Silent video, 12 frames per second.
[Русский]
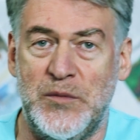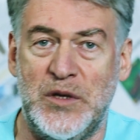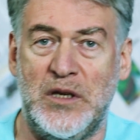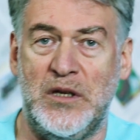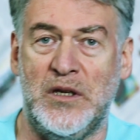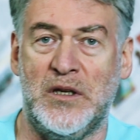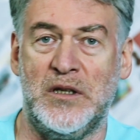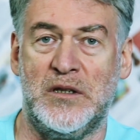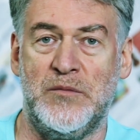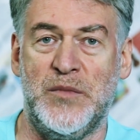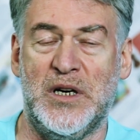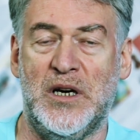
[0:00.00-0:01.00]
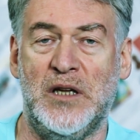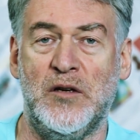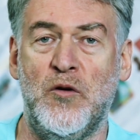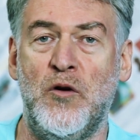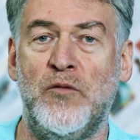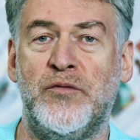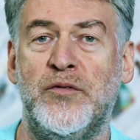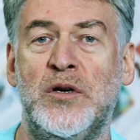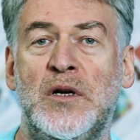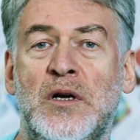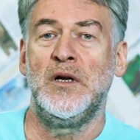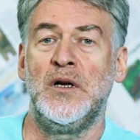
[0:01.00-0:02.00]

имени Никита Михалков.